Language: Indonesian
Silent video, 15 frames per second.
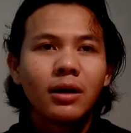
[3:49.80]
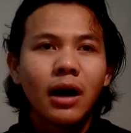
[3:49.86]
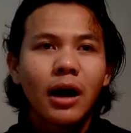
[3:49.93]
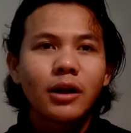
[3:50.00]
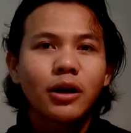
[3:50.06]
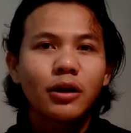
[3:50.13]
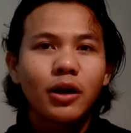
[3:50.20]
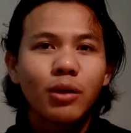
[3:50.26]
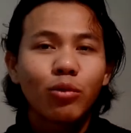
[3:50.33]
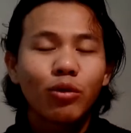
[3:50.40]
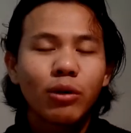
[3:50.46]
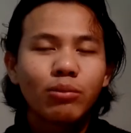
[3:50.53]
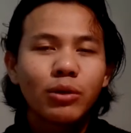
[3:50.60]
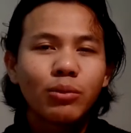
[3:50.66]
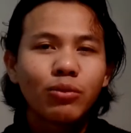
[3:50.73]
Akhirnya dia
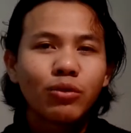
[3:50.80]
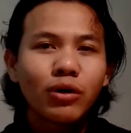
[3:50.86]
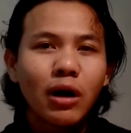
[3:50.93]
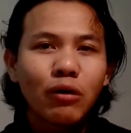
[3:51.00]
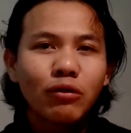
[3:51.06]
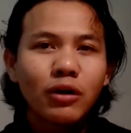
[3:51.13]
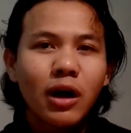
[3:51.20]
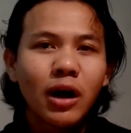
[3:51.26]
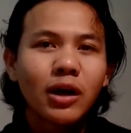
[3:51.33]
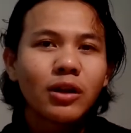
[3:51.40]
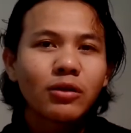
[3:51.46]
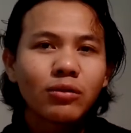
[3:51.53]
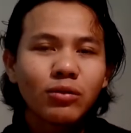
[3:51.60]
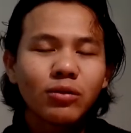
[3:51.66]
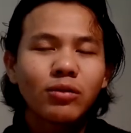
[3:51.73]
membuka gudang
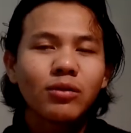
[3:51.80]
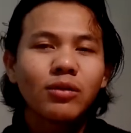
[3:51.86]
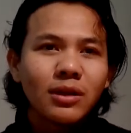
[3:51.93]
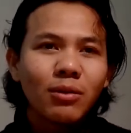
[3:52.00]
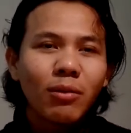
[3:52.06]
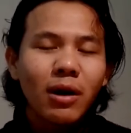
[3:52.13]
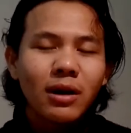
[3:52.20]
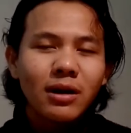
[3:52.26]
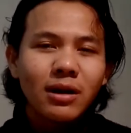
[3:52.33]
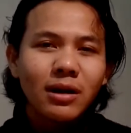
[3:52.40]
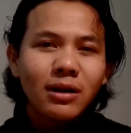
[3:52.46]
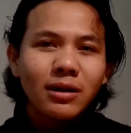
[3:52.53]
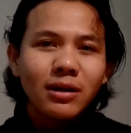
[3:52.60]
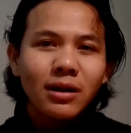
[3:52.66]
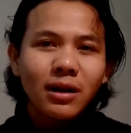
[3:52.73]
itu, di mana
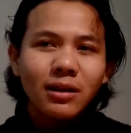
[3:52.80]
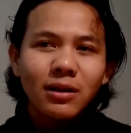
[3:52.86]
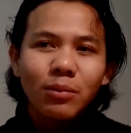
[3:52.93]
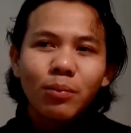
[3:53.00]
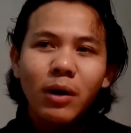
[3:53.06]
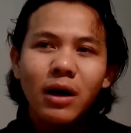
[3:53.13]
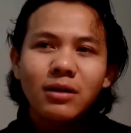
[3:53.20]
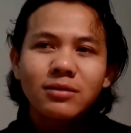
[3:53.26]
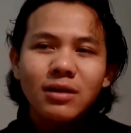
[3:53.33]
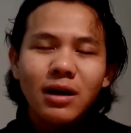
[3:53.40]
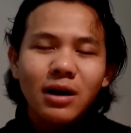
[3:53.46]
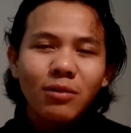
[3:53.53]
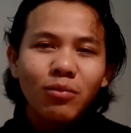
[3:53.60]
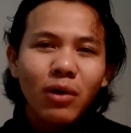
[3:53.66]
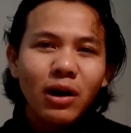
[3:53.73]
dia
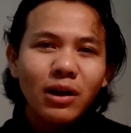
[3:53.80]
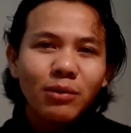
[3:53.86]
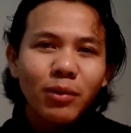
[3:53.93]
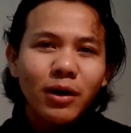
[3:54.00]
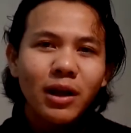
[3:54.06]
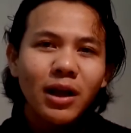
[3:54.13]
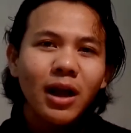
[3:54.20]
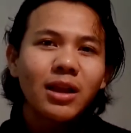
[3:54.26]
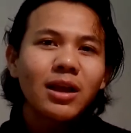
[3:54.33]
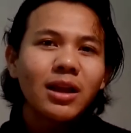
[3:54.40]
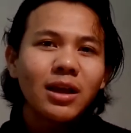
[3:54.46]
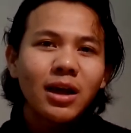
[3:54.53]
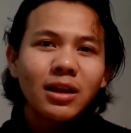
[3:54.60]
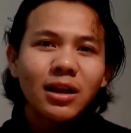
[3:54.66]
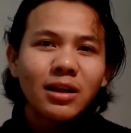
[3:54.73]
terpaksa kembali pada
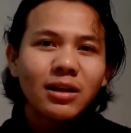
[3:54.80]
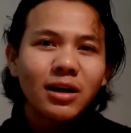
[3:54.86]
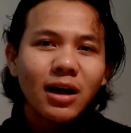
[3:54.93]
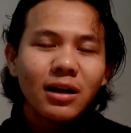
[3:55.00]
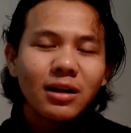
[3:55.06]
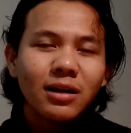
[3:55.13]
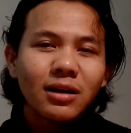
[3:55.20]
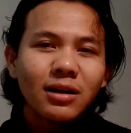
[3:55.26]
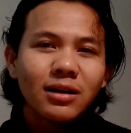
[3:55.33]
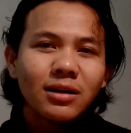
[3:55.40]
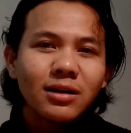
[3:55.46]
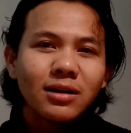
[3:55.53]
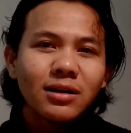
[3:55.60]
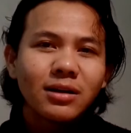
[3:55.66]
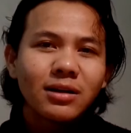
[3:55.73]
ingatan-ingatan dengan
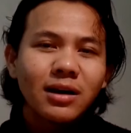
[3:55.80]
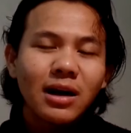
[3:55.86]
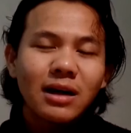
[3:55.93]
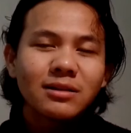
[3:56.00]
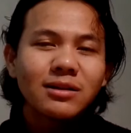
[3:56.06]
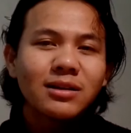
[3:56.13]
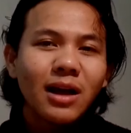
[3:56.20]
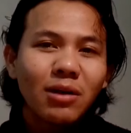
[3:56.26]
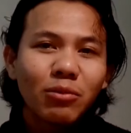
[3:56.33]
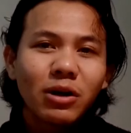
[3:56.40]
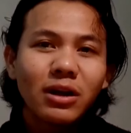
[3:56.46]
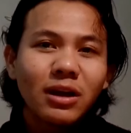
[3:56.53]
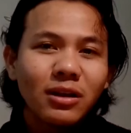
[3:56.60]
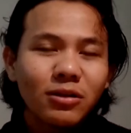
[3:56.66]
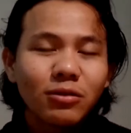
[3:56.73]
e, kekasihnya yang
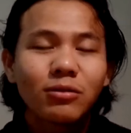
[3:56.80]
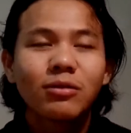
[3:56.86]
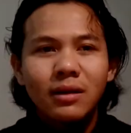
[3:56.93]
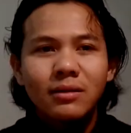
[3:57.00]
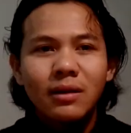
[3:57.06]
pergi itu.